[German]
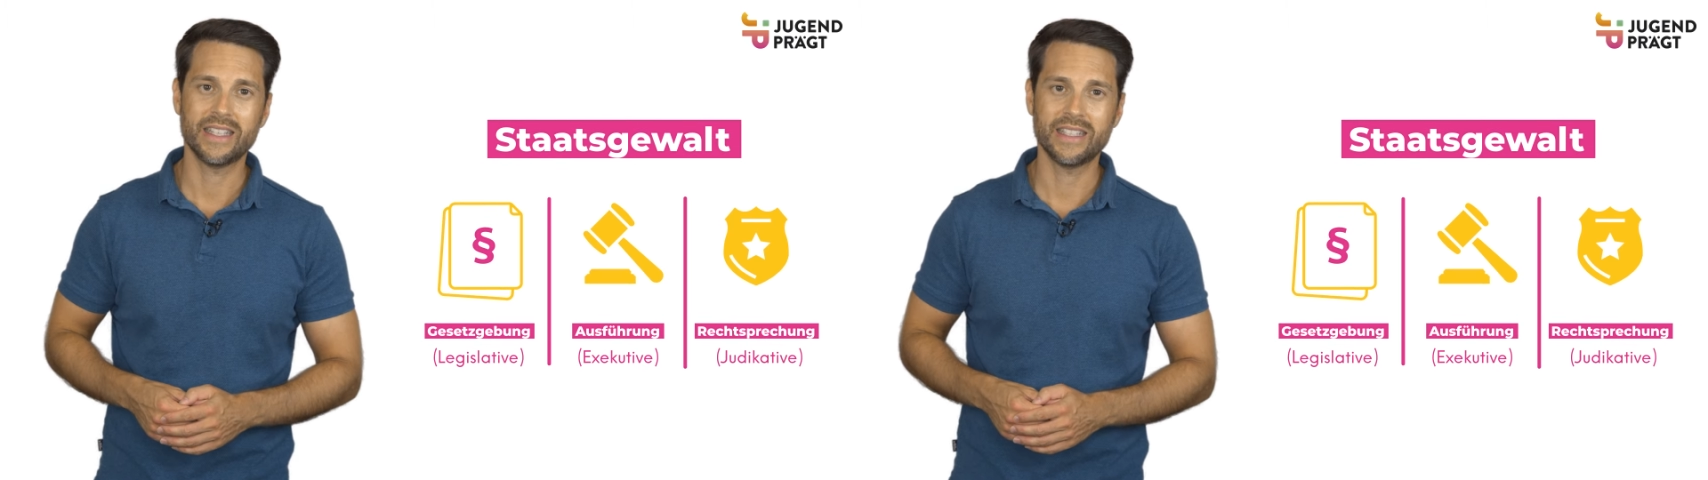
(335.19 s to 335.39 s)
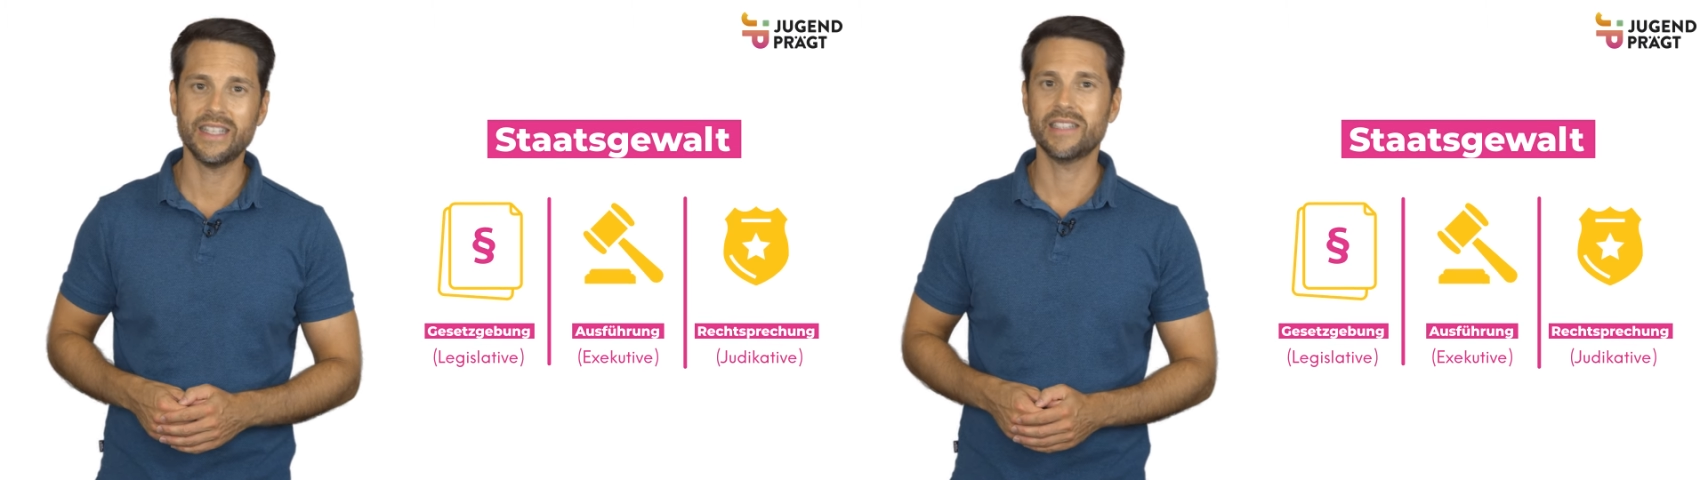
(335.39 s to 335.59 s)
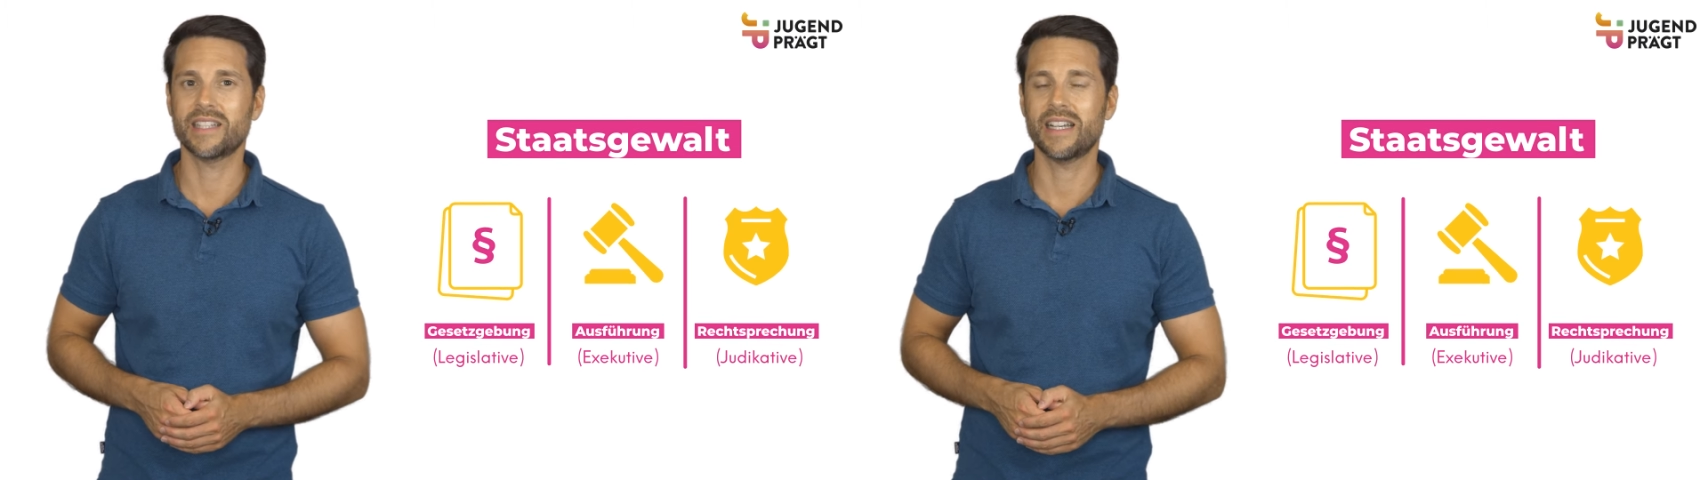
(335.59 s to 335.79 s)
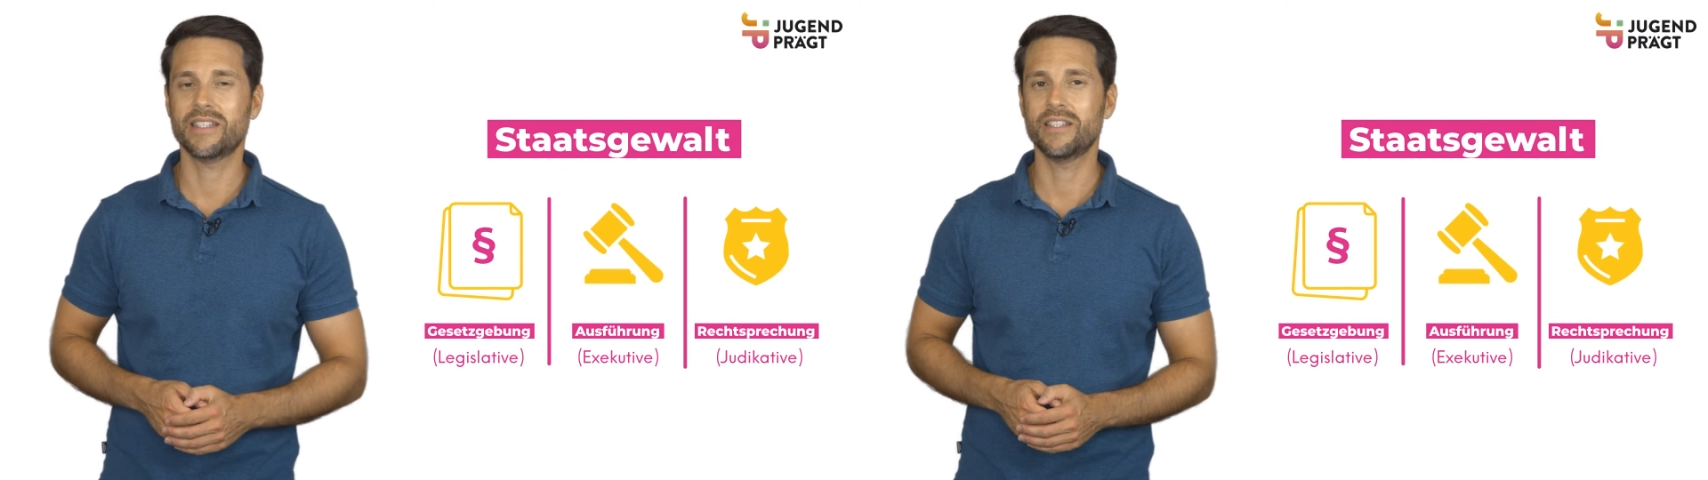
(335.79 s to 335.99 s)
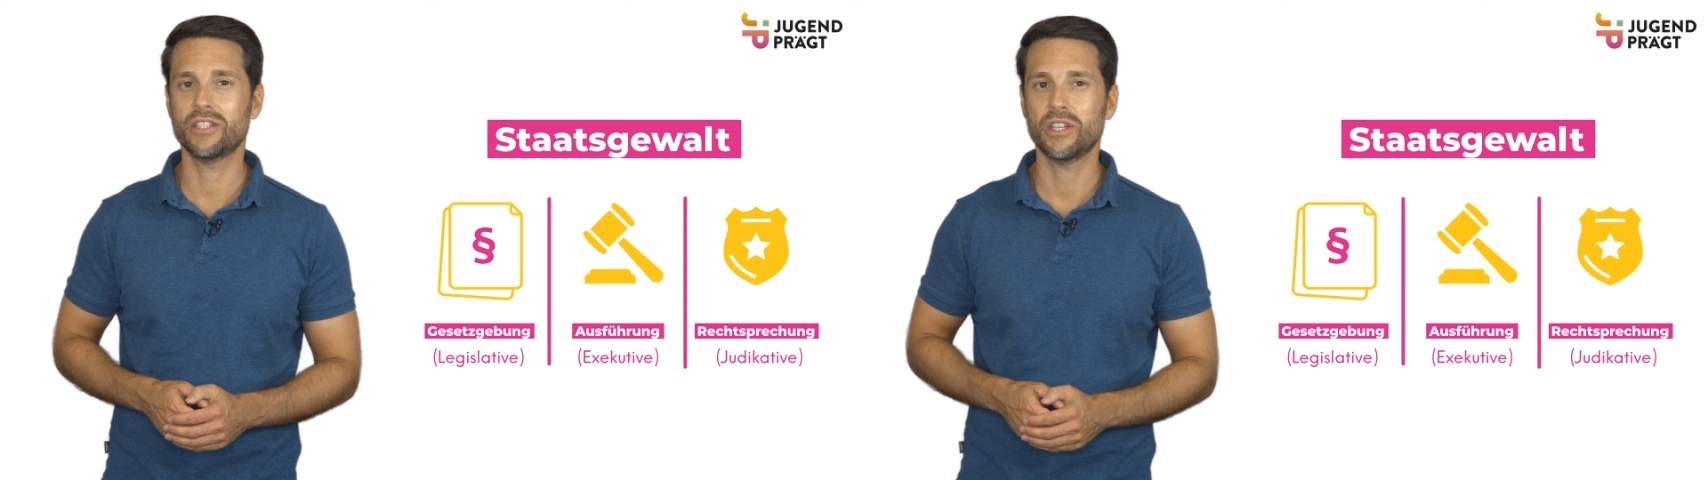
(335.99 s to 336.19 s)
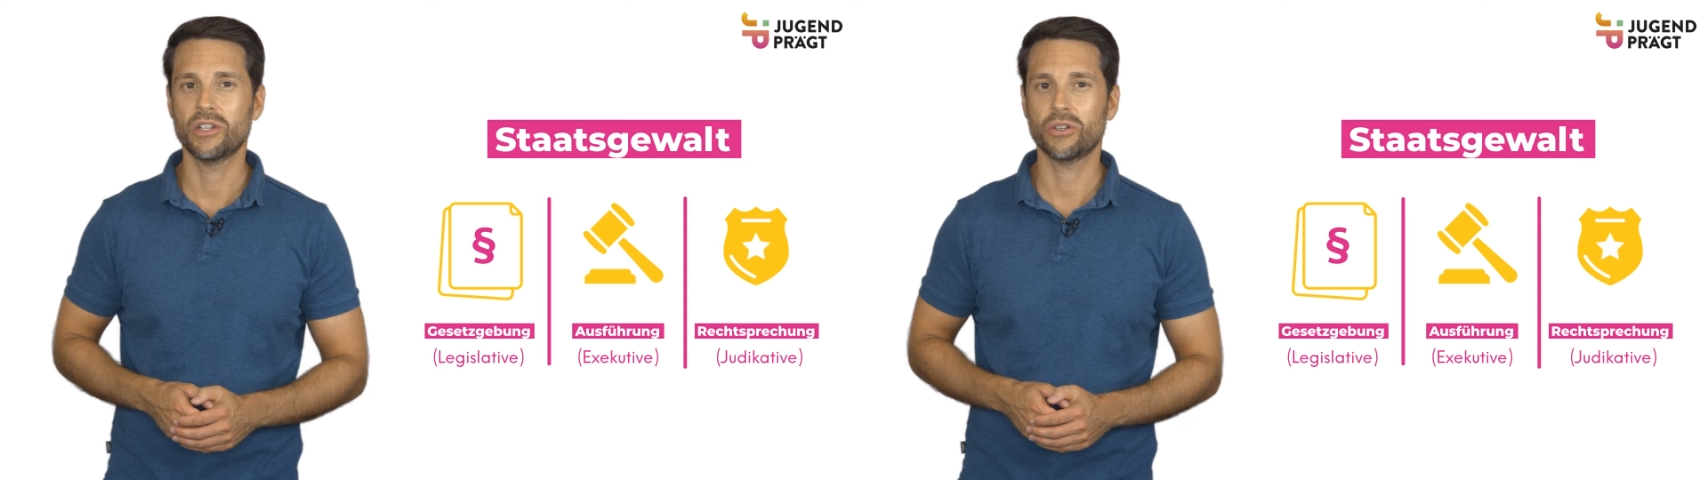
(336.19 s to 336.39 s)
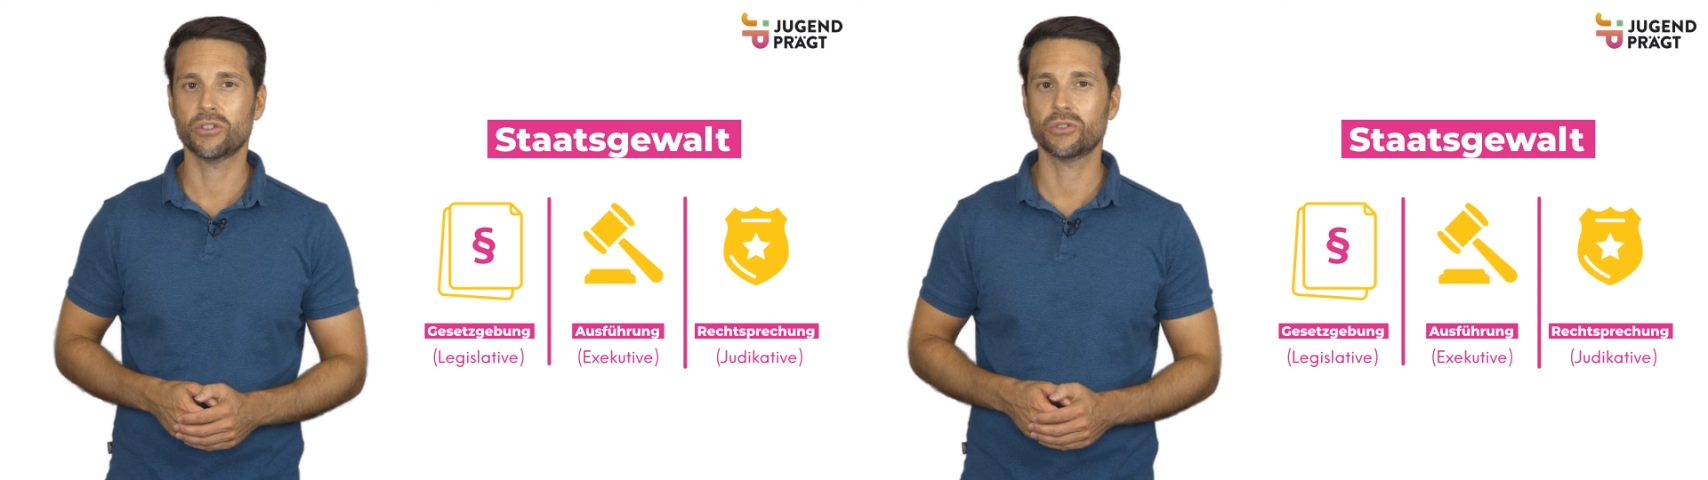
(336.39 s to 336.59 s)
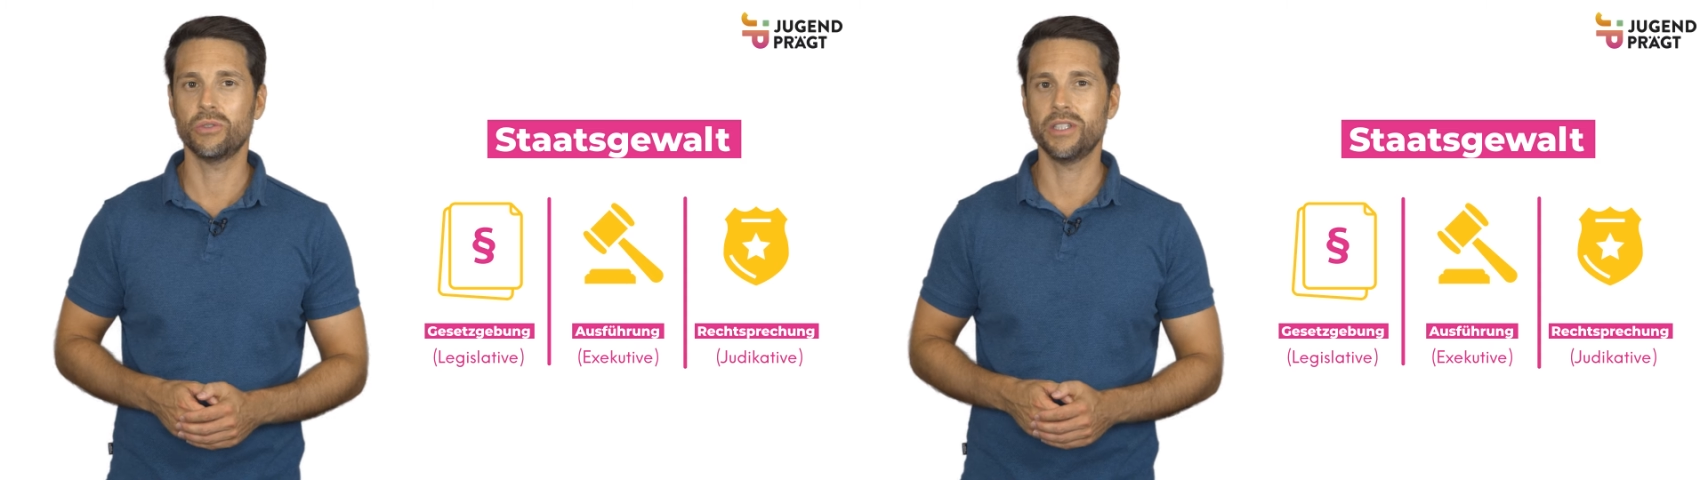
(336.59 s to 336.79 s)
gegenseitig
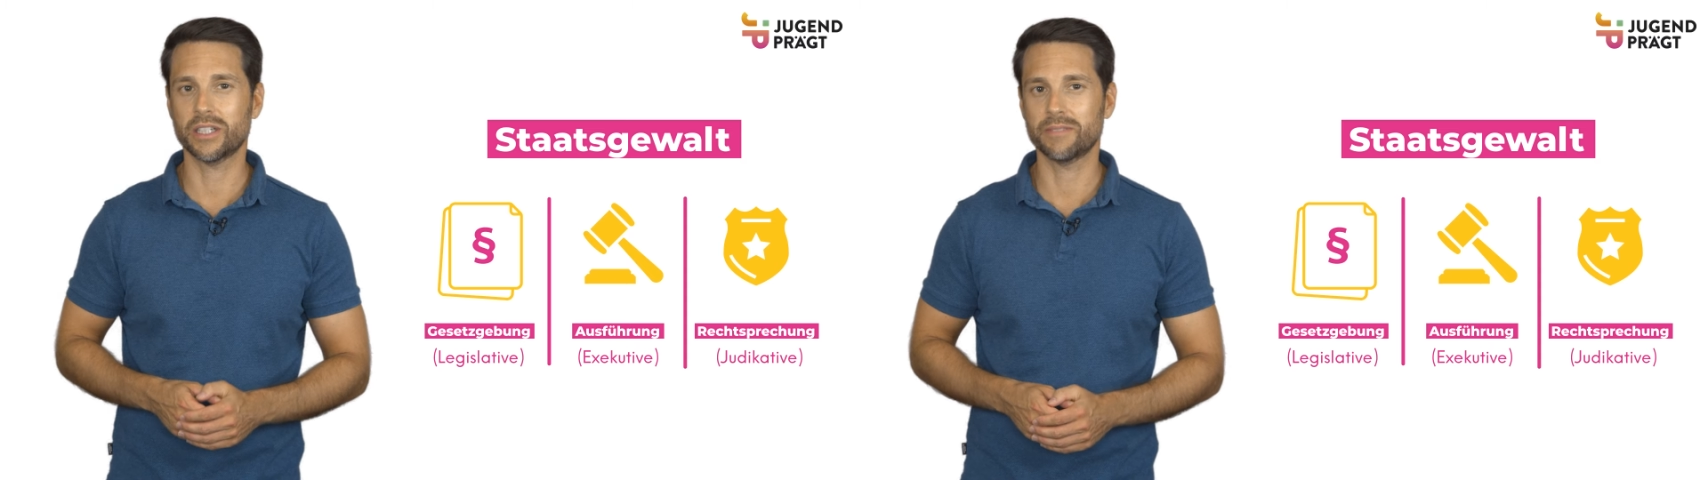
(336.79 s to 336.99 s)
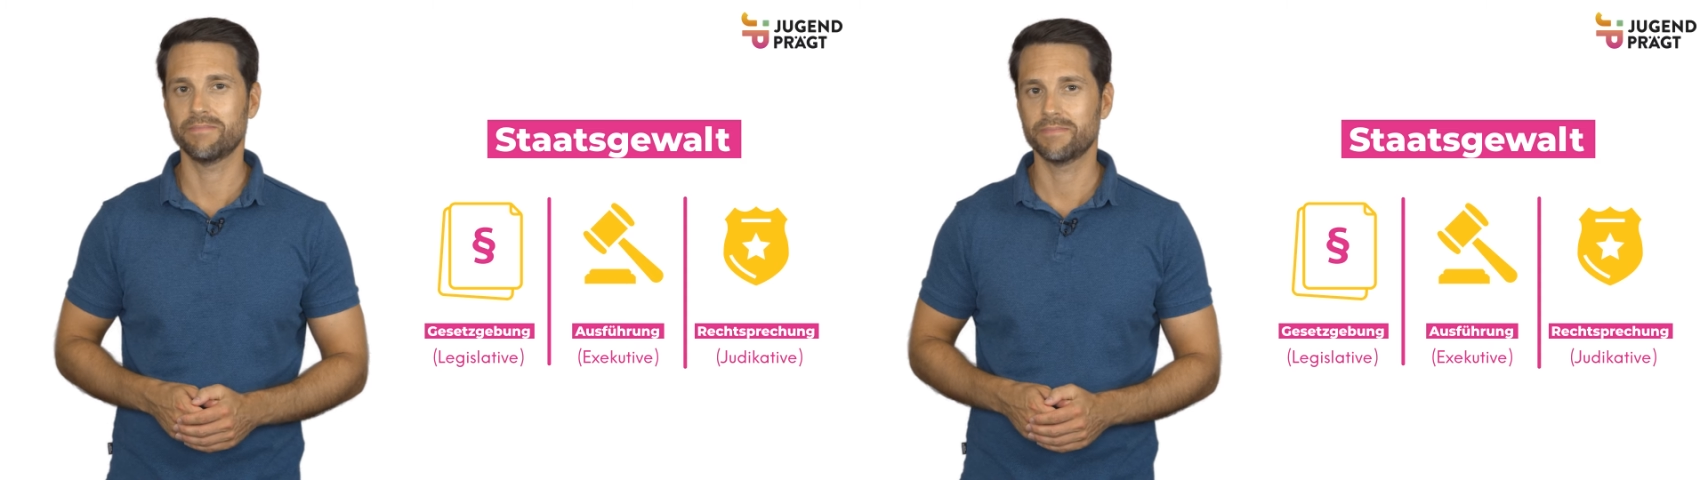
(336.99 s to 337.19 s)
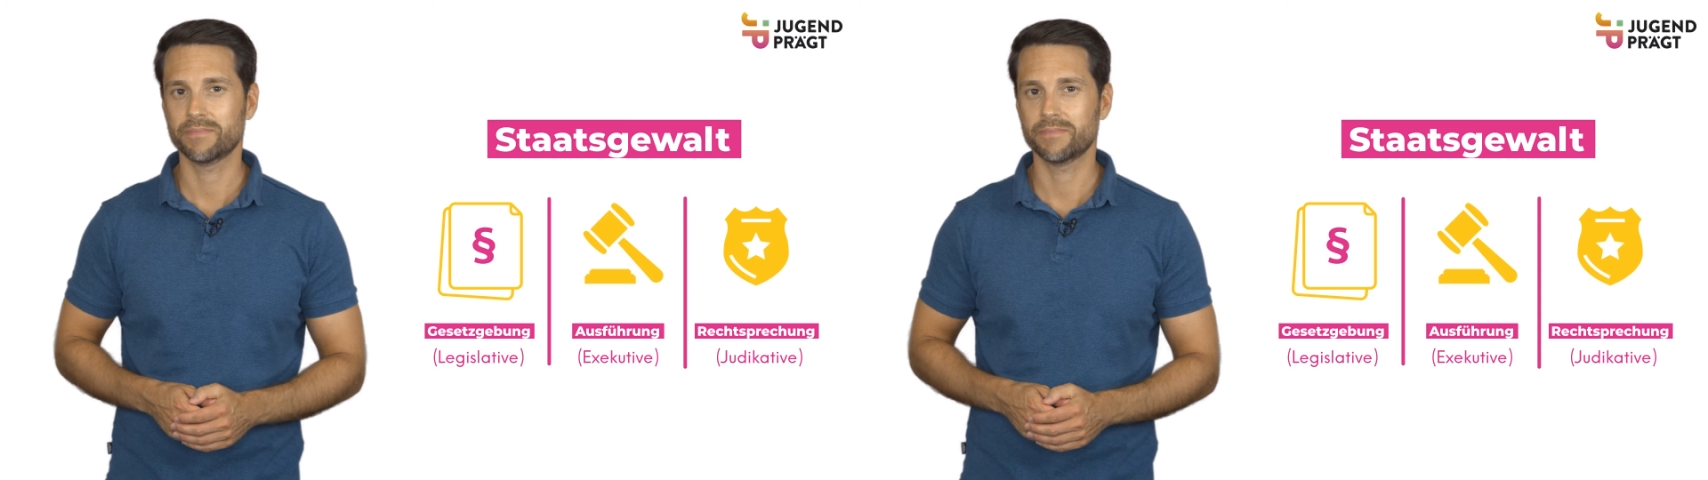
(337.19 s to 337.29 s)
kontrollieren.